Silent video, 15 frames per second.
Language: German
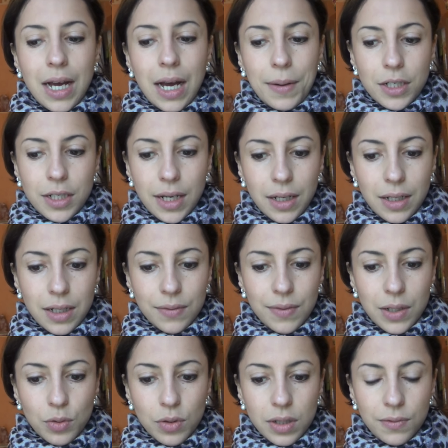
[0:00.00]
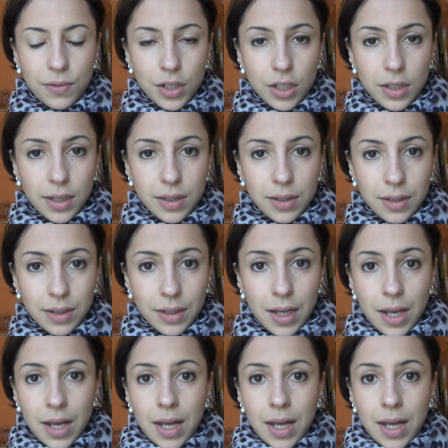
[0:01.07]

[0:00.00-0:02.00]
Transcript: Aber ich denke, das war so das Wichtigste.